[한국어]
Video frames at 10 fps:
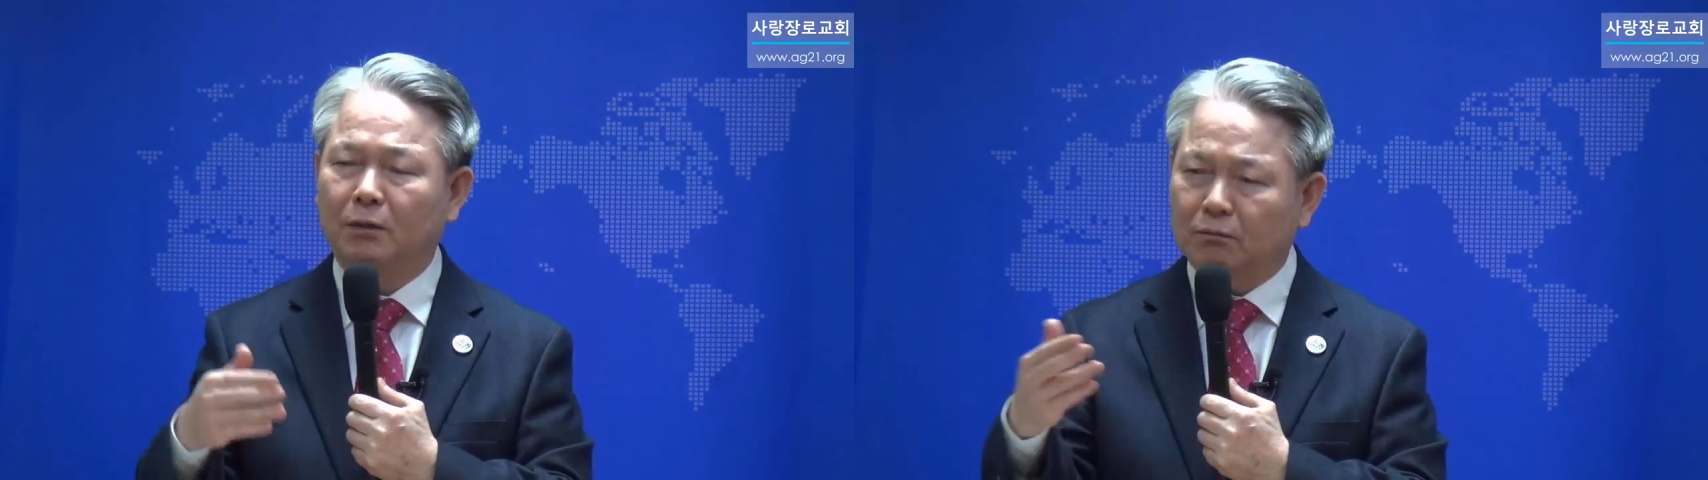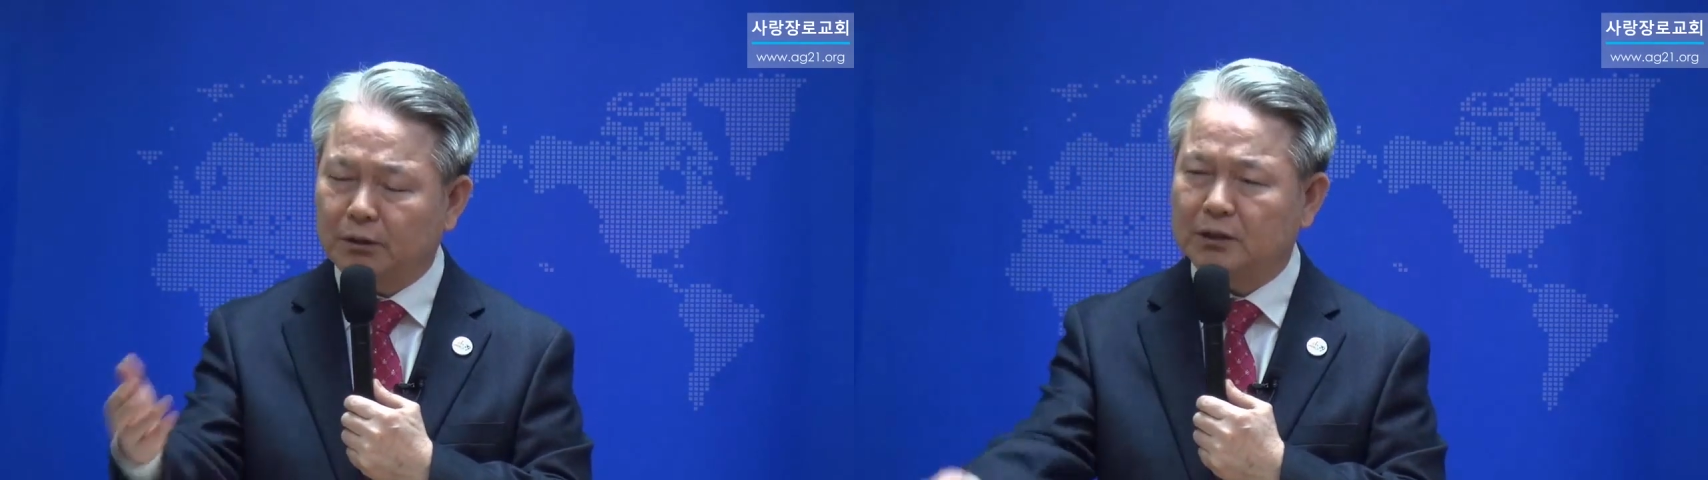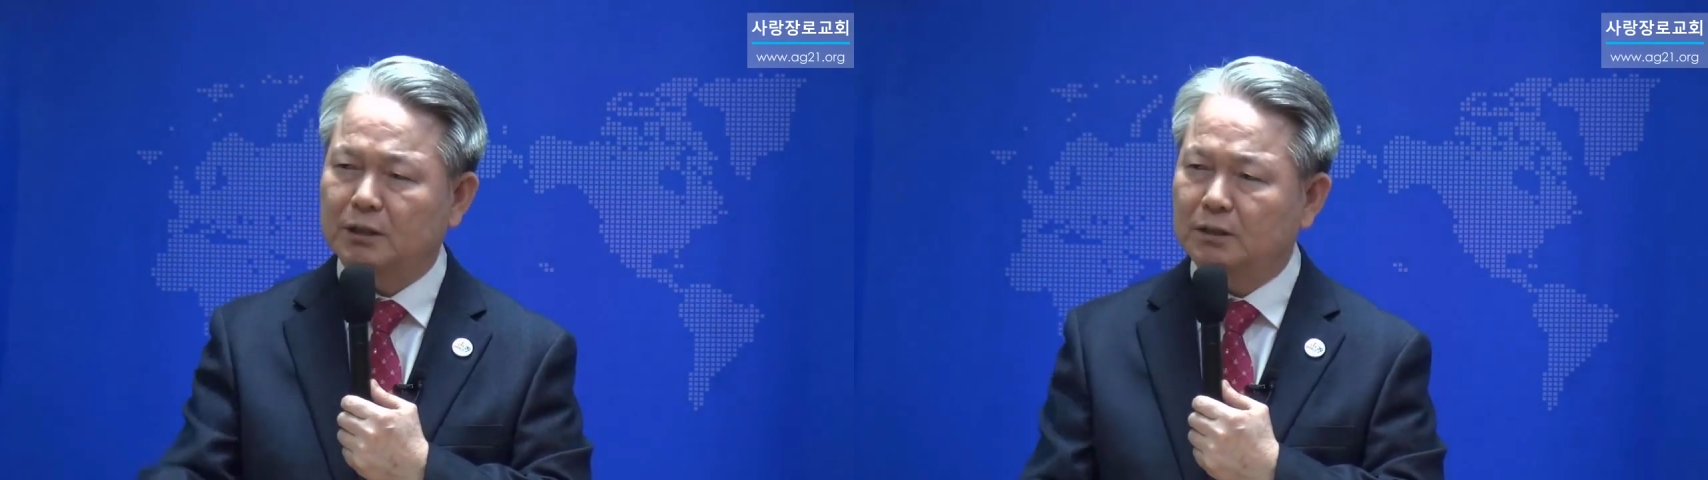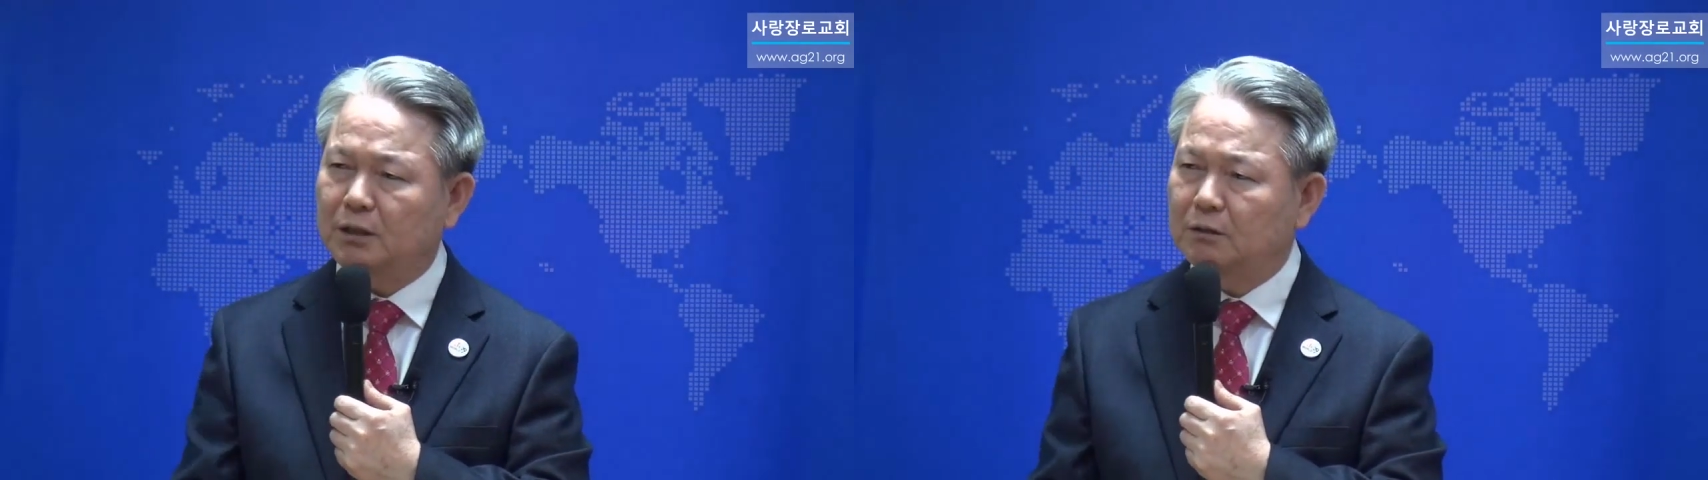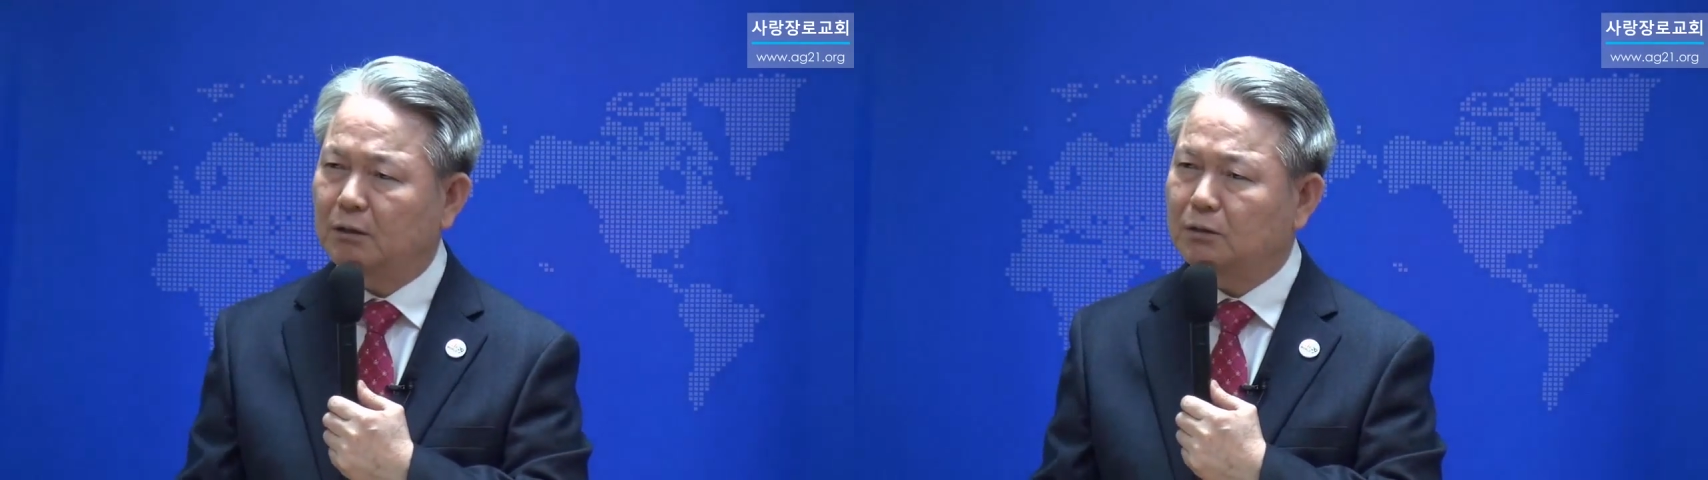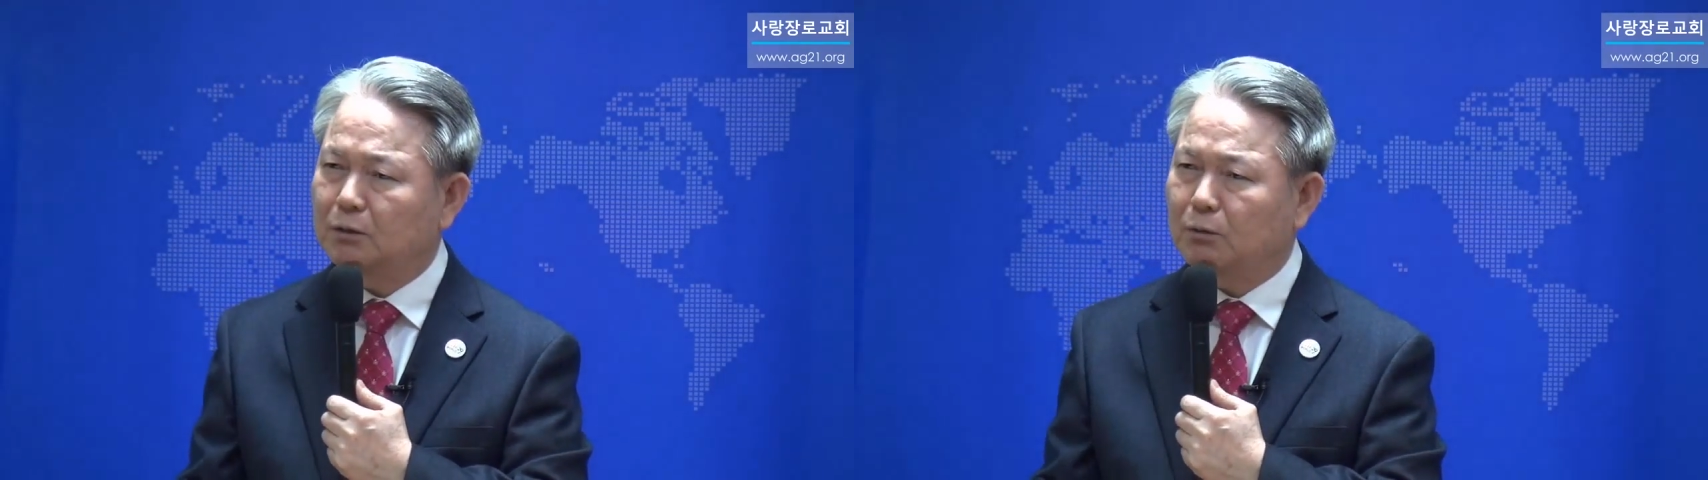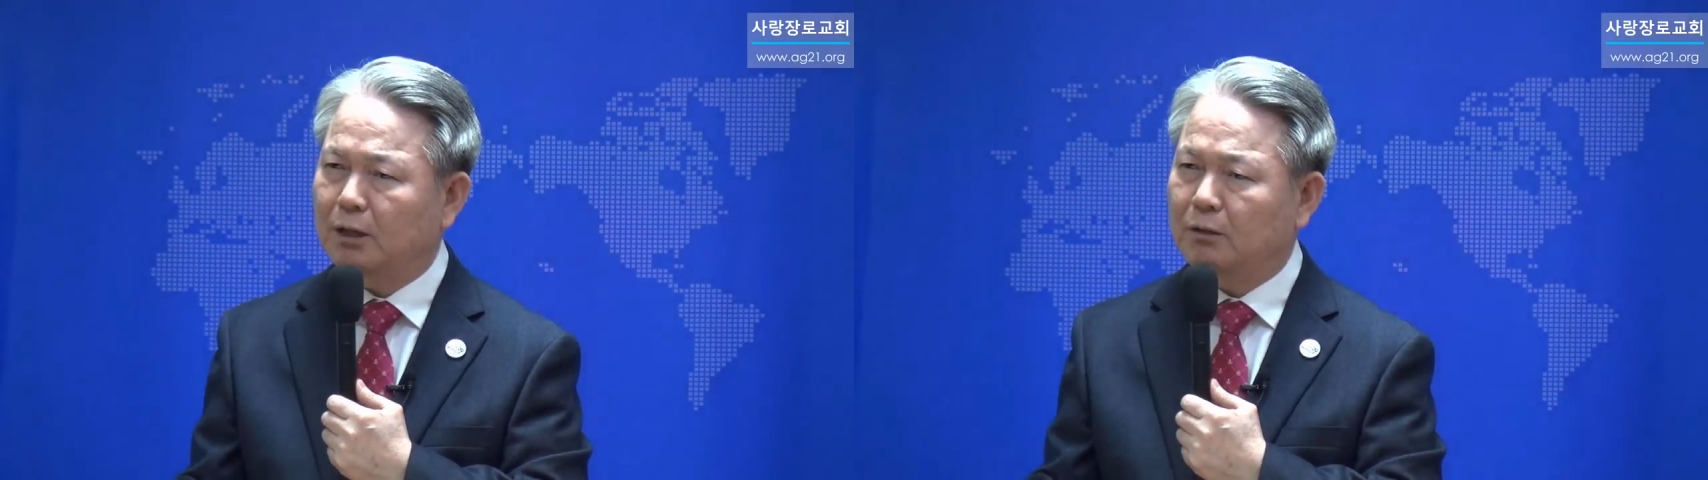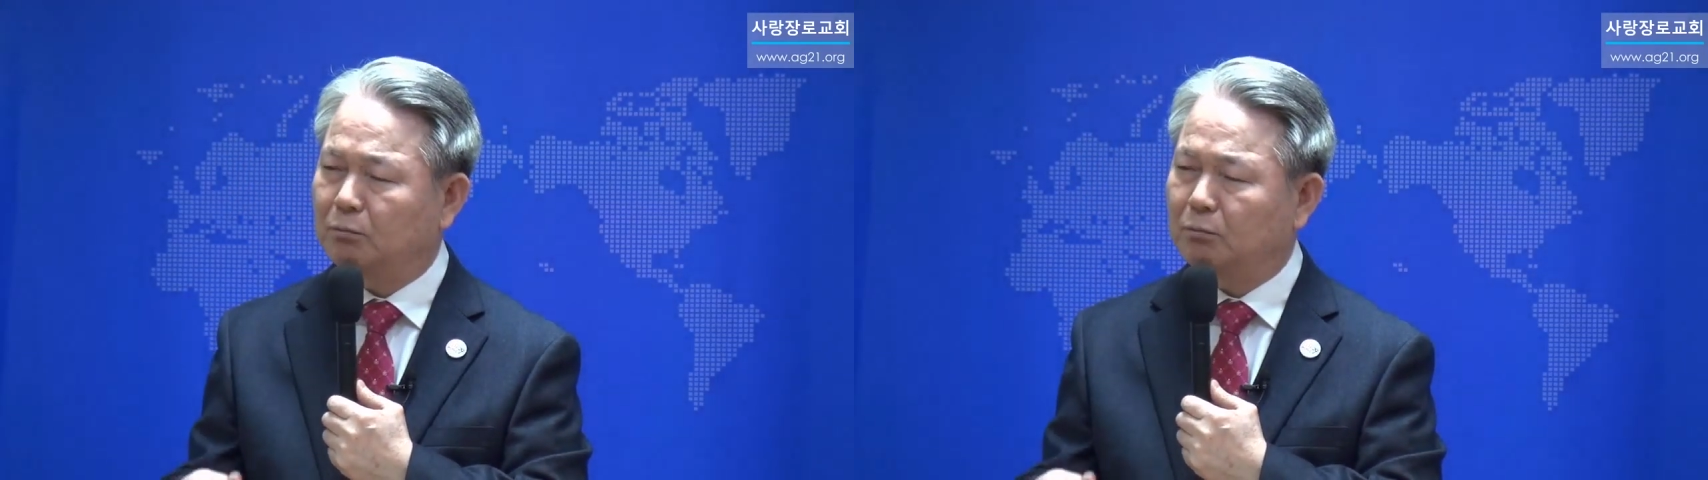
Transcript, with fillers: 왜 재직기 때 의논 안 하고,